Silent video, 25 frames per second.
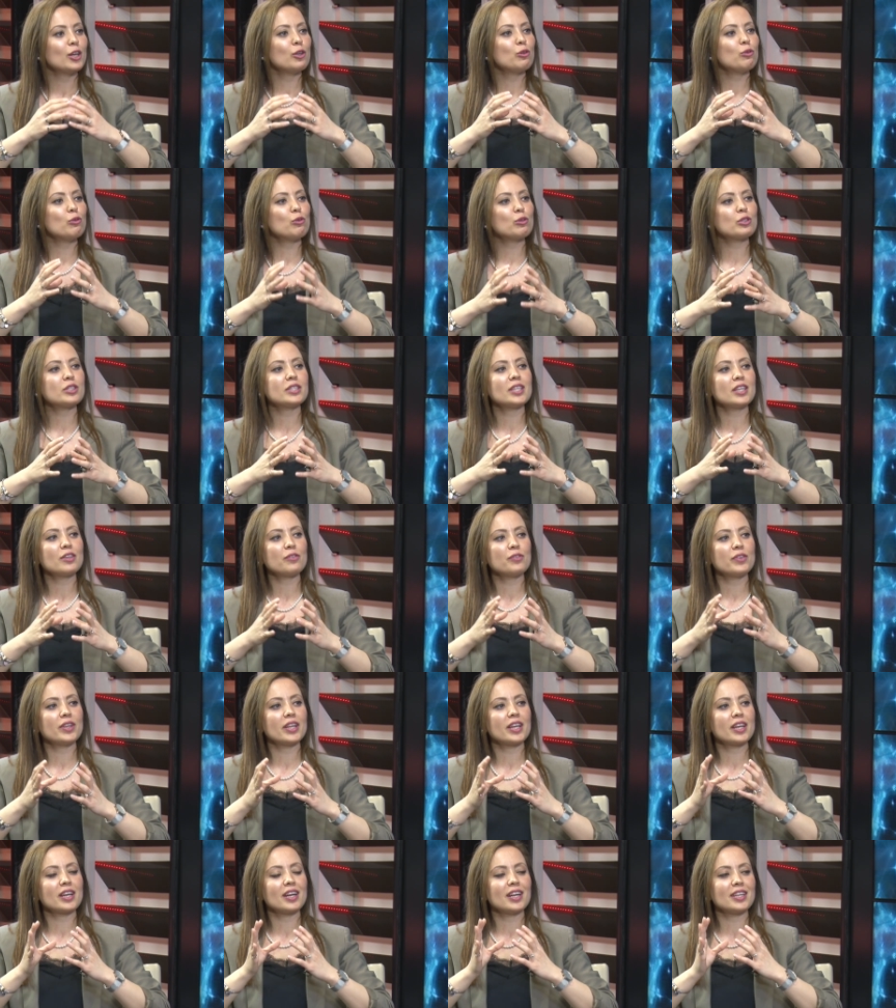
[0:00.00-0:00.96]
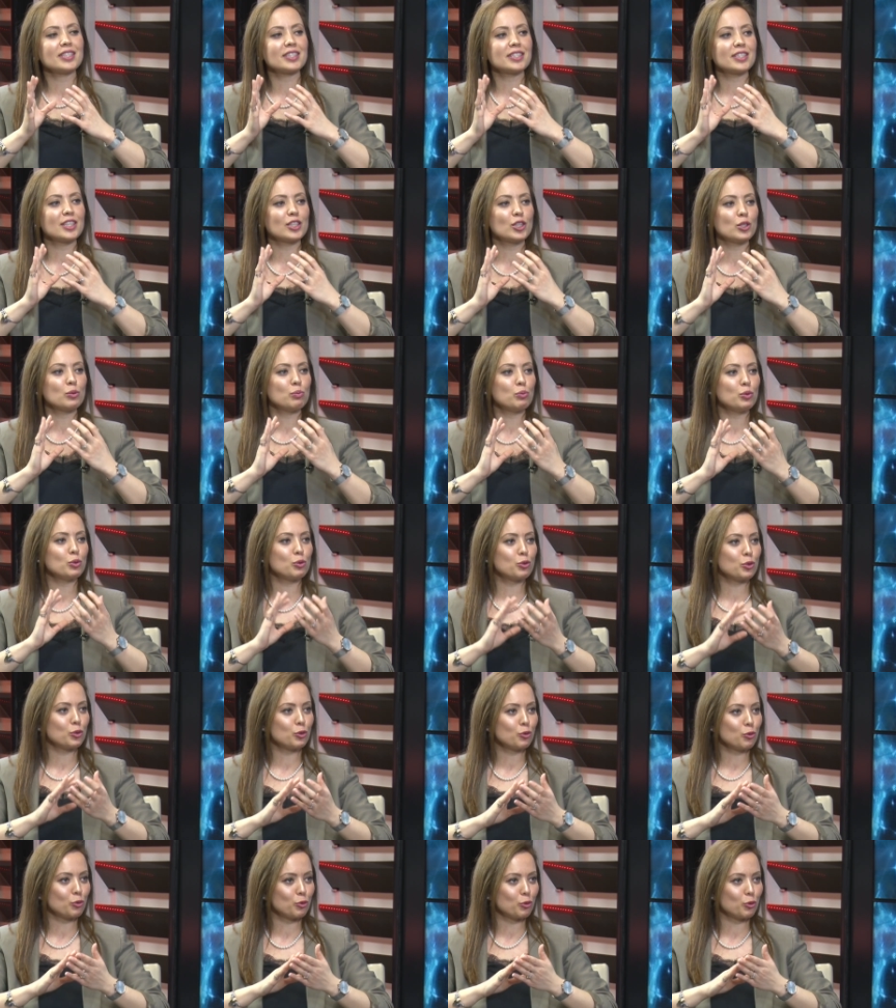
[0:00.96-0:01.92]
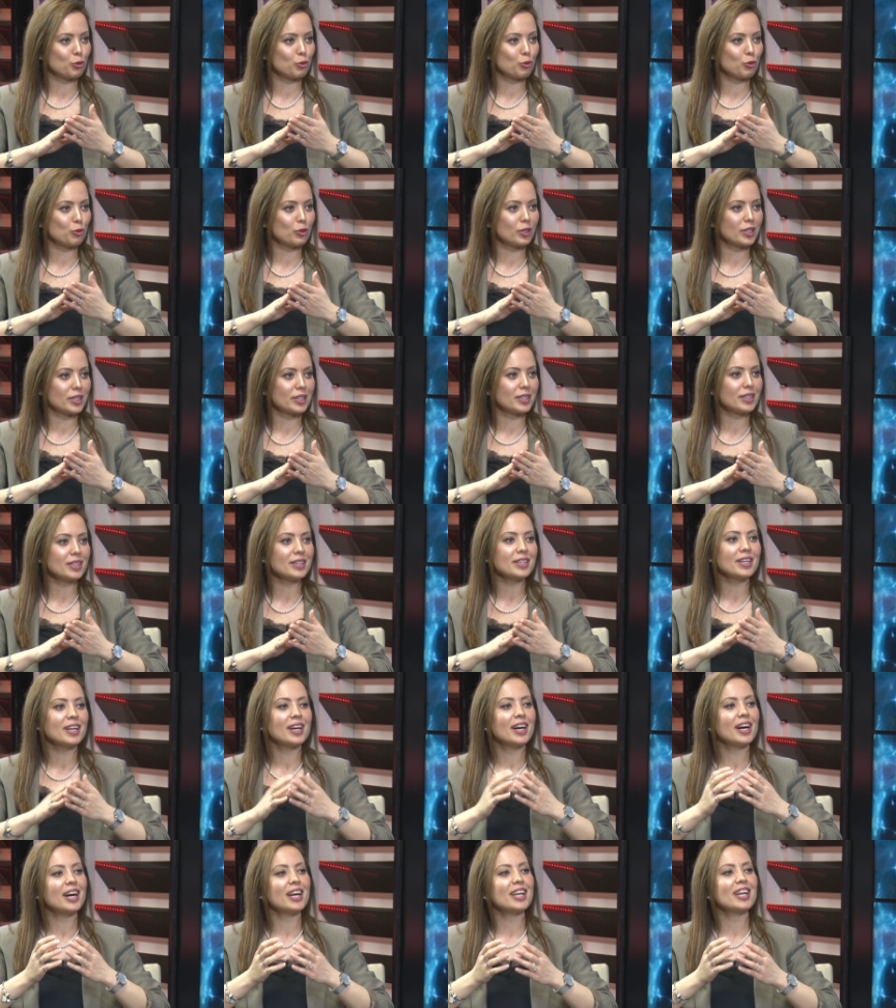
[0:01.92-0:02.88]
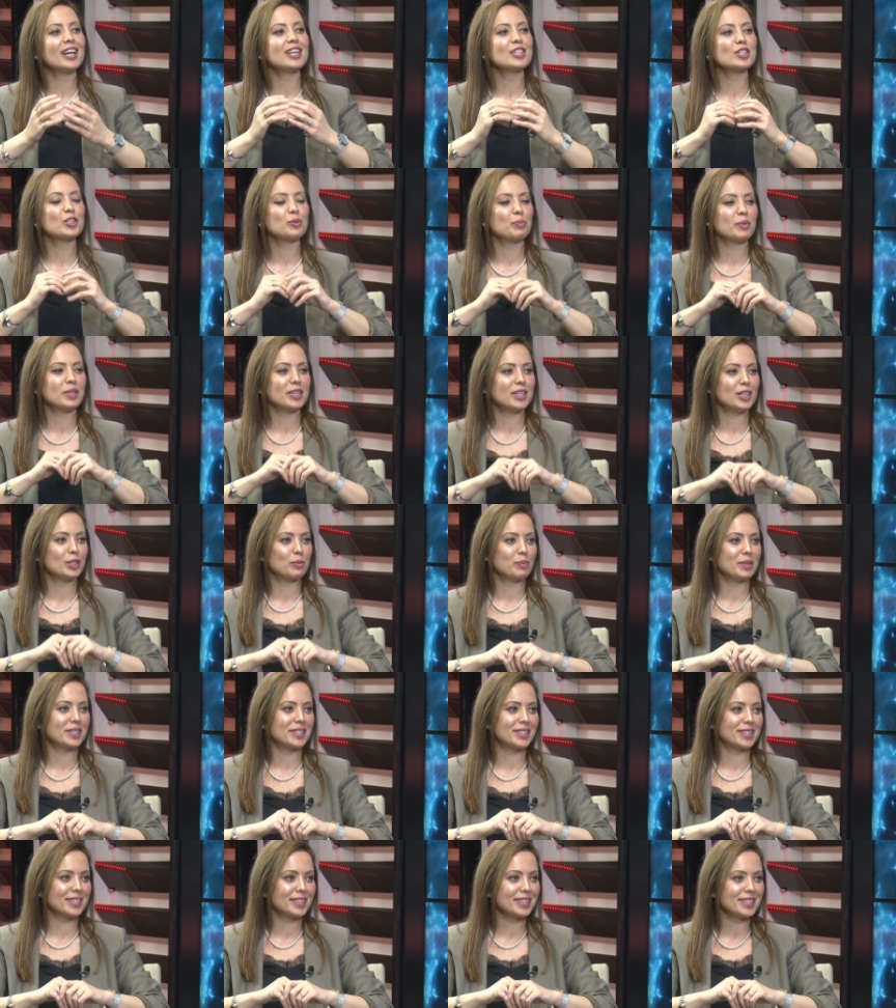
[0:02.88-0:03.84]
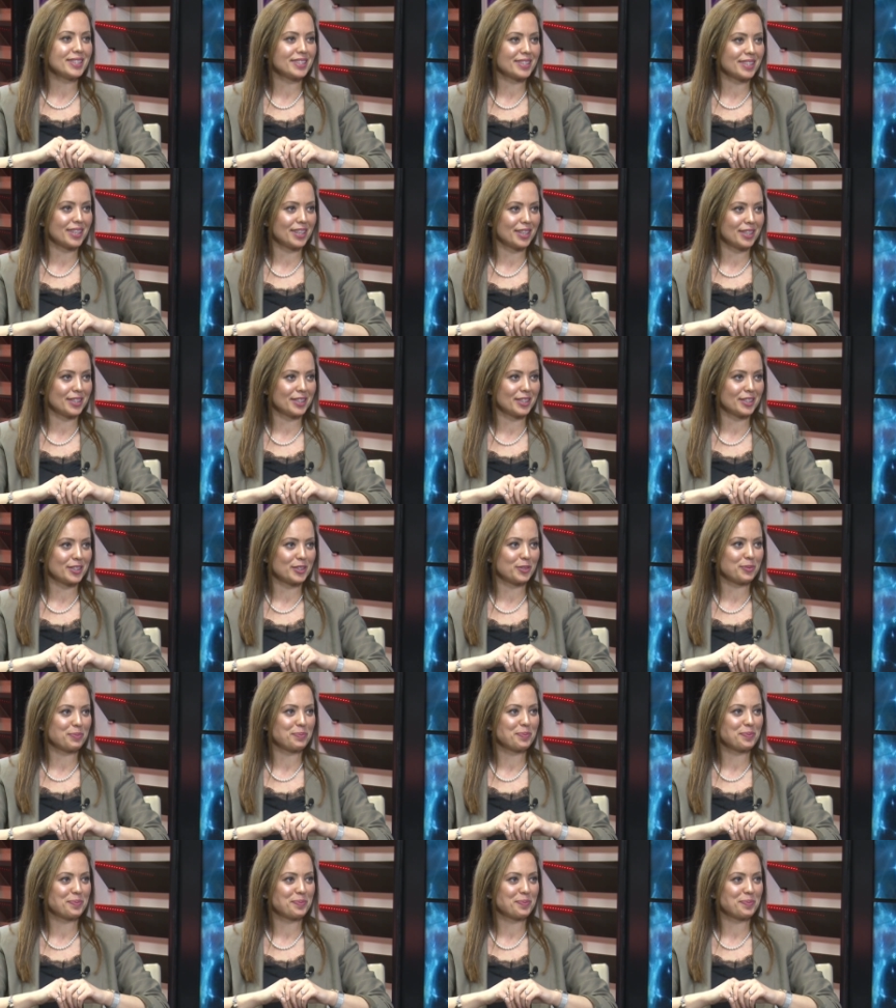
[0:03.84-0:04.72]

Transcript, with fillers: yüksek frekanstaki bütün duyguların hayatıma girmesini sağlarım.